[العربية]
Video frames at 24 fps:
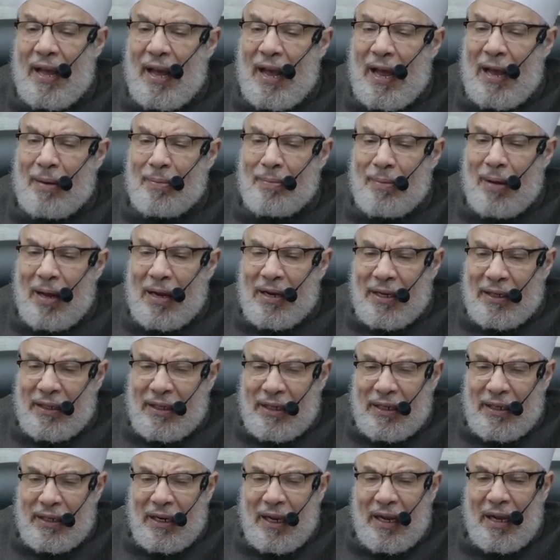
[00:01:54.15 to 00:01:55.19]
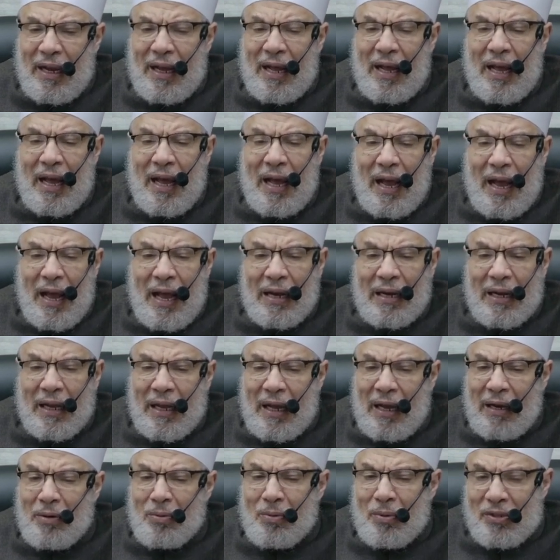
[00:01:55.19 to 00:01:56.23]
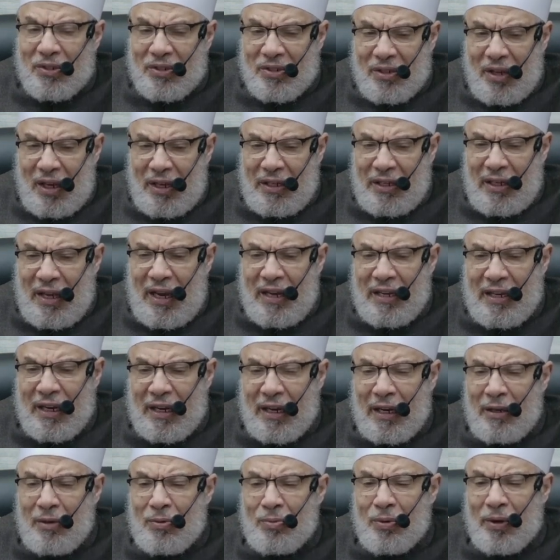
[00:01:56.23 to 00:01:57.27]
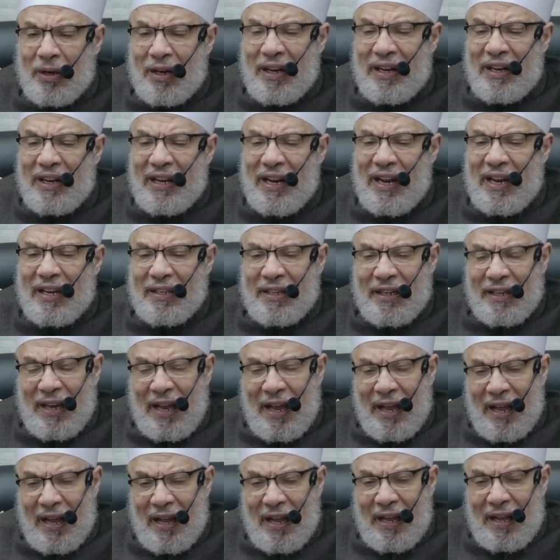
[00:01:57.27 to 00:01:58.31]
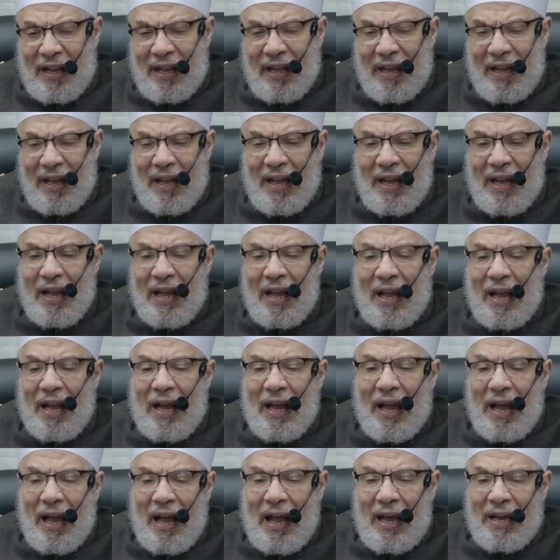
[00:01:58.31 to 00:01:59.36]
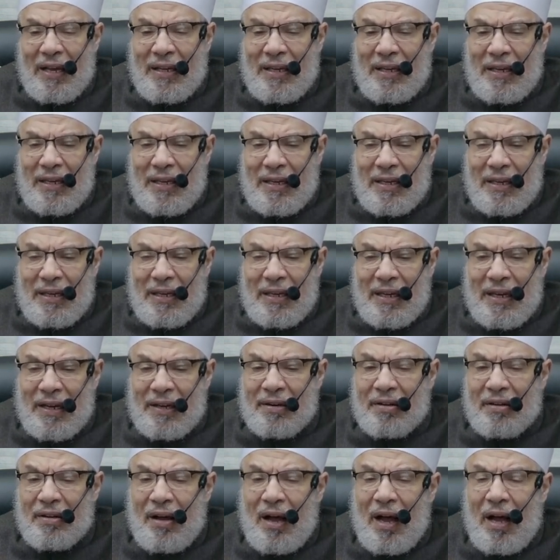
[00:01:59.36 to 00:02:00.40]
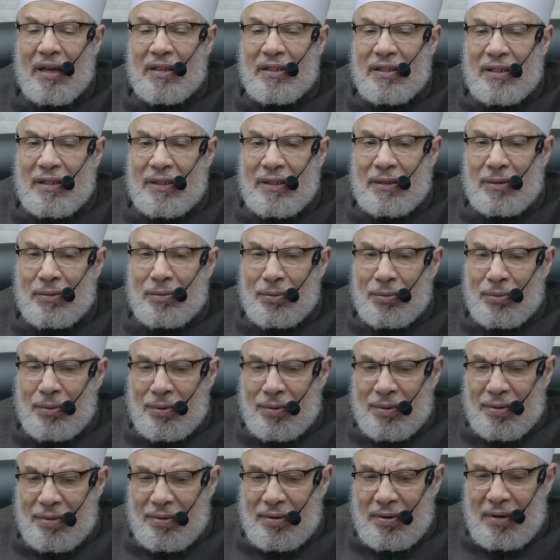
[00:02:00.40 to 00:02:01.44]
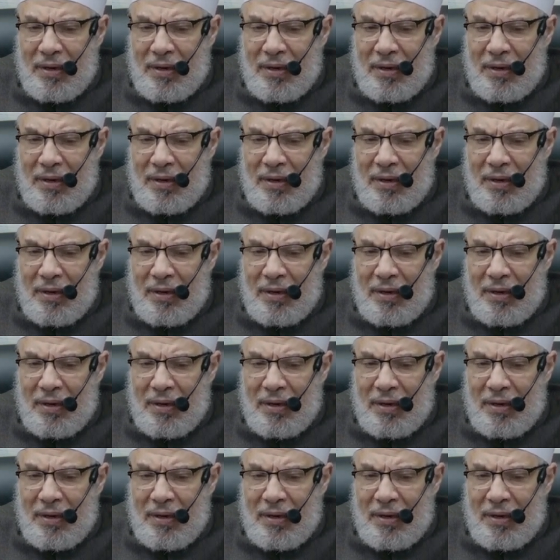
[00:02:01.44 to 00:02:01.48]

المالكية الخلوة الصحيحة هي خلوة الاهتداء أي إرخاء الستور